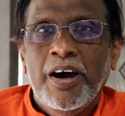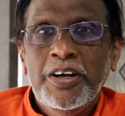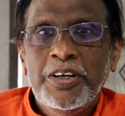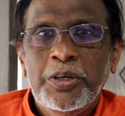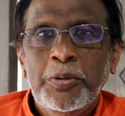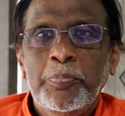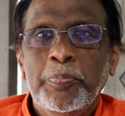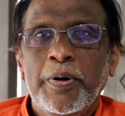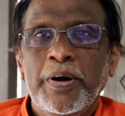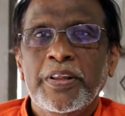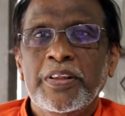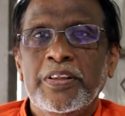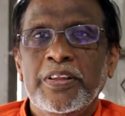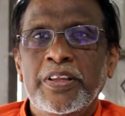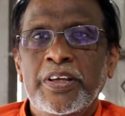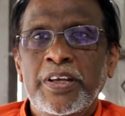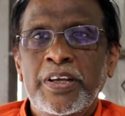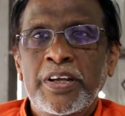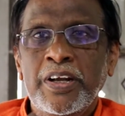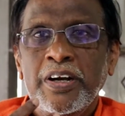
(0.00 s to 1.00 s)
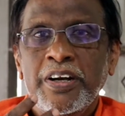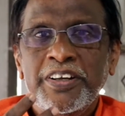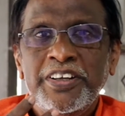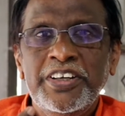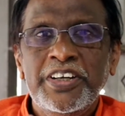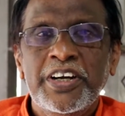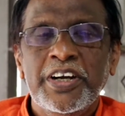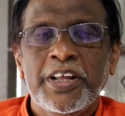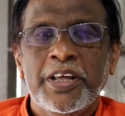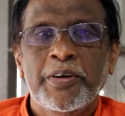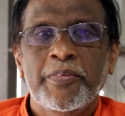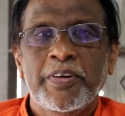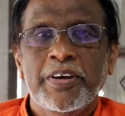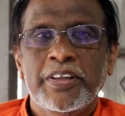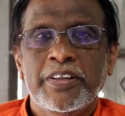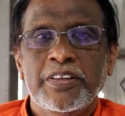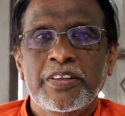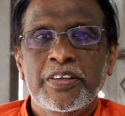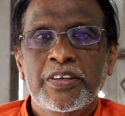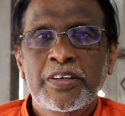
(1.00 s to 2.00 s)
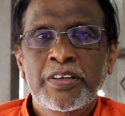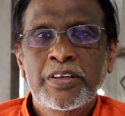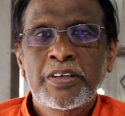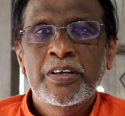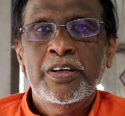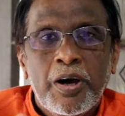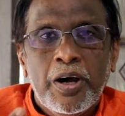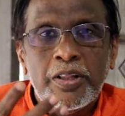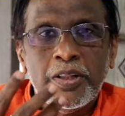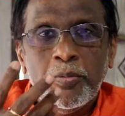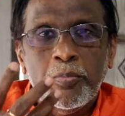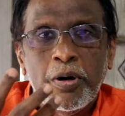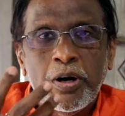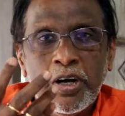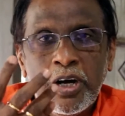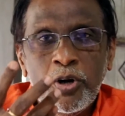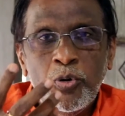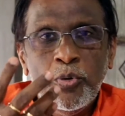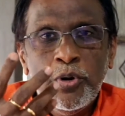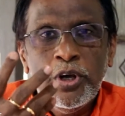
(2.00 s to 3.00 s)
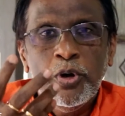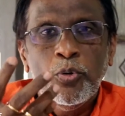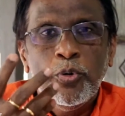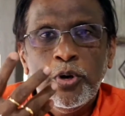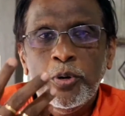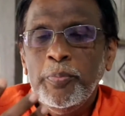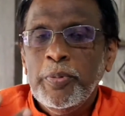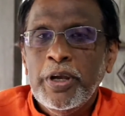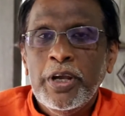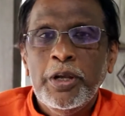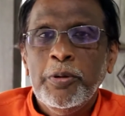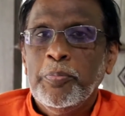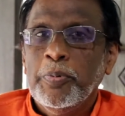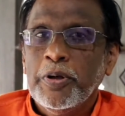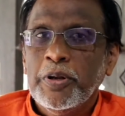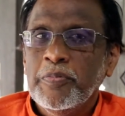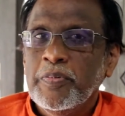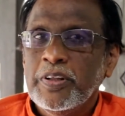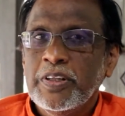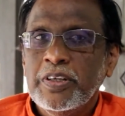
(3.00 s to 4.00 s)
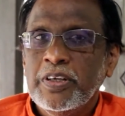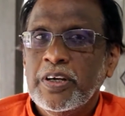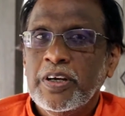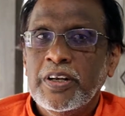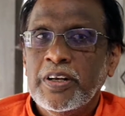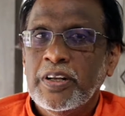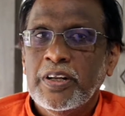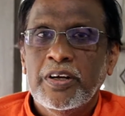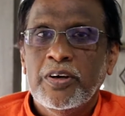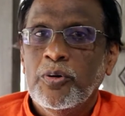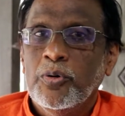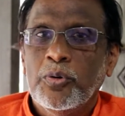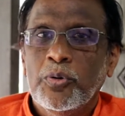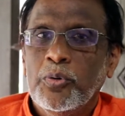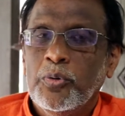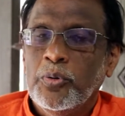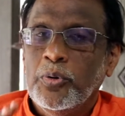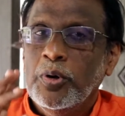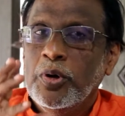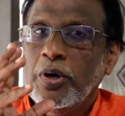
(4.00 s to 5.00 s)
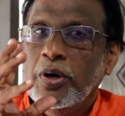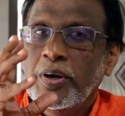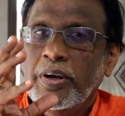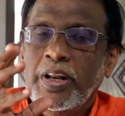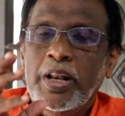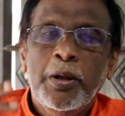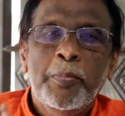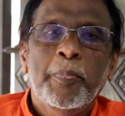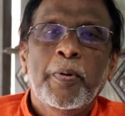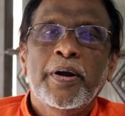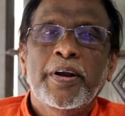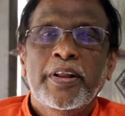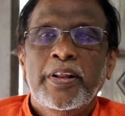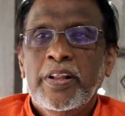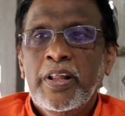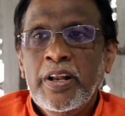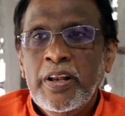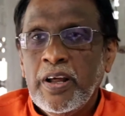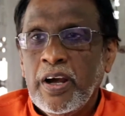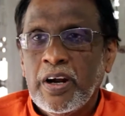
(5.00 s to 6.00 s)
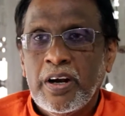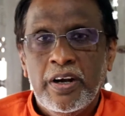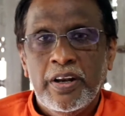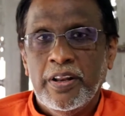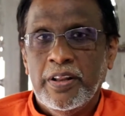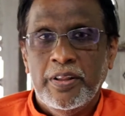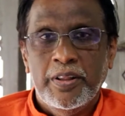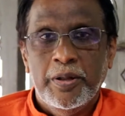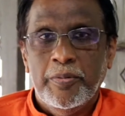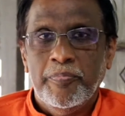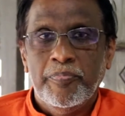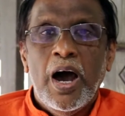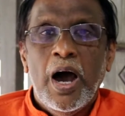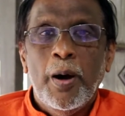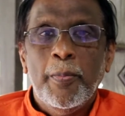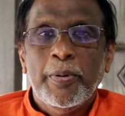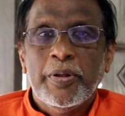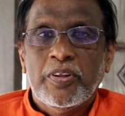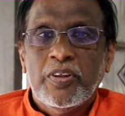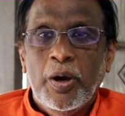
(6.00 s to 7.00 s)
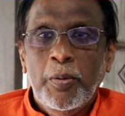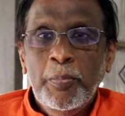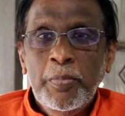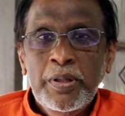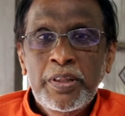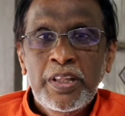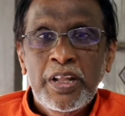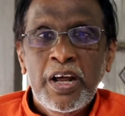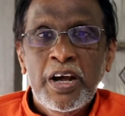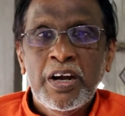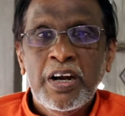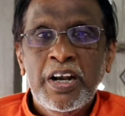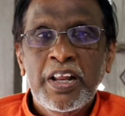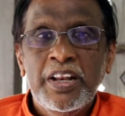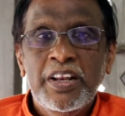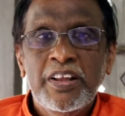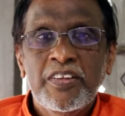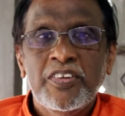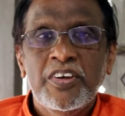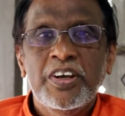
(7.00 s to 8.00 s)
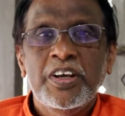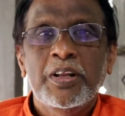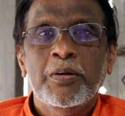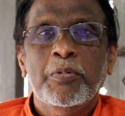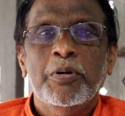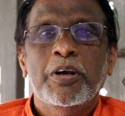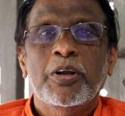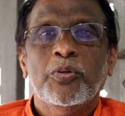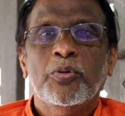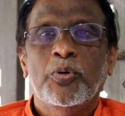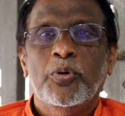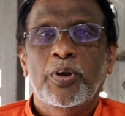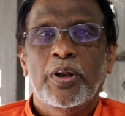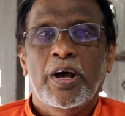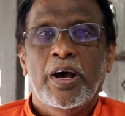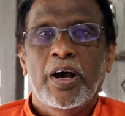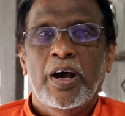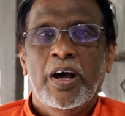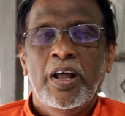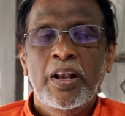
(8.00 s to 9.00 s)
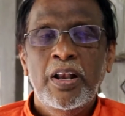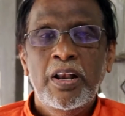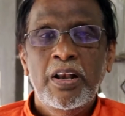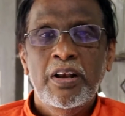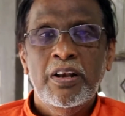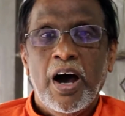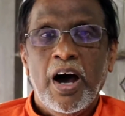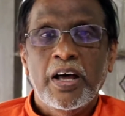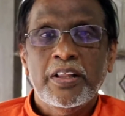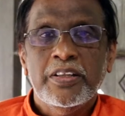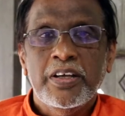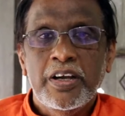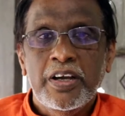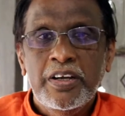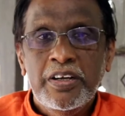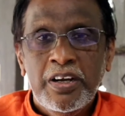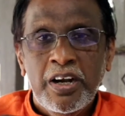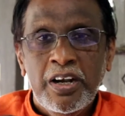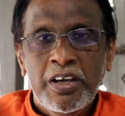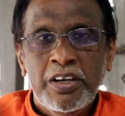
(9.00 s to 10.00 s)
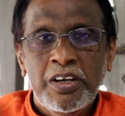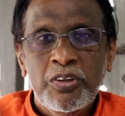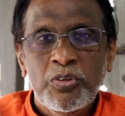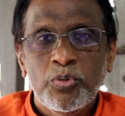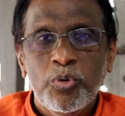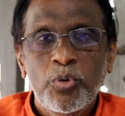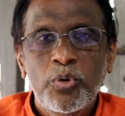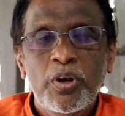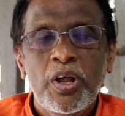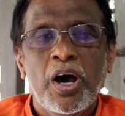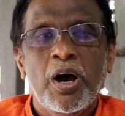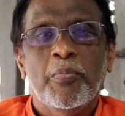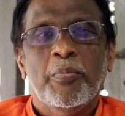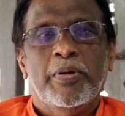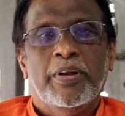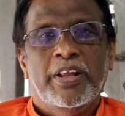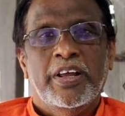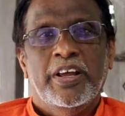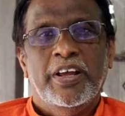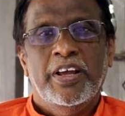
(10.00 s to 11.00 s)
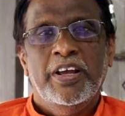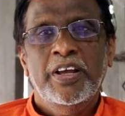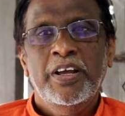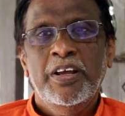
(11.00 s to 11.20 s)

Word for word: ஆட்டுப்படுத்தி எழுச்சி அடைய வைத்து அந்த மக்களுடைய உரிமையை பெறுவது என்ற ஒரு நிலைப்பாட்டில் தான் நாங்கள் இருந்தோம் அப்போ சம்பந்தராக்கள் என்ன செய்யணும் என்று சொன்னால் அந்த எங்களுக்கு சொல்லாமலே